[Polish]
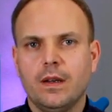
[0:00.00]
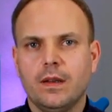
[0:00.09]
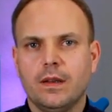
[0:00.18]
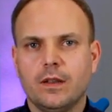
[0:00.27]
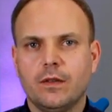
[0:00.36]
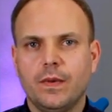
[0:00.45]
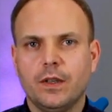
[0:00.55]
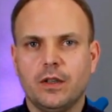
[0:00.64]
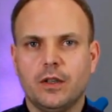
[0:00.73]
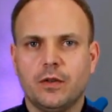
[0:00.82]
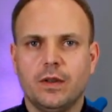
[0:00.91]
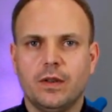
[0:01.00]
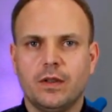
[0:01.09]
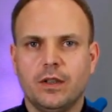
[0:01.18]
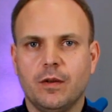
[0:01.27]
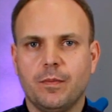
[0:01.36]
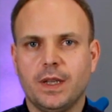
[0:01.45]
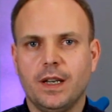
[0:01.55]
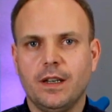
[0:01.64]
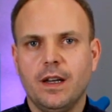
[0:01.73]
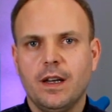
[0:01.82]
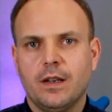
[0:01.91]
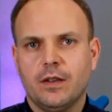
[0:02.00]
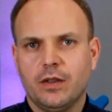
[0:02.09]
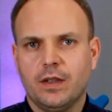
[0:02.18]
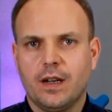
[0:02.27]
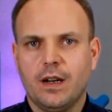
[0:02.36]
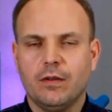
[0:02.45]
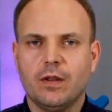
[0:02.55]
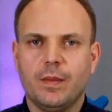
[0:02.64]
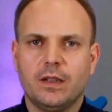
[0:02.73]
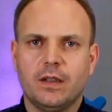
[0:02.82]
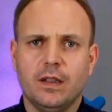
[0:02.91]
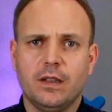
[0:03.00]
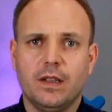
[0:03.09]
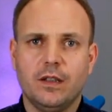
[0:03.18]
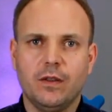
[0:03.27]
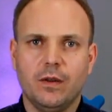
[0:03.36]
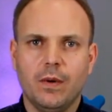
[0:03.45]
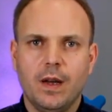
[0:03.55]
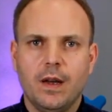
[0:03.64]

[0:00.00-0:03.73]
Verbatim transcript: Nasuwa się też często pytanie, czy taka osoba z synestezją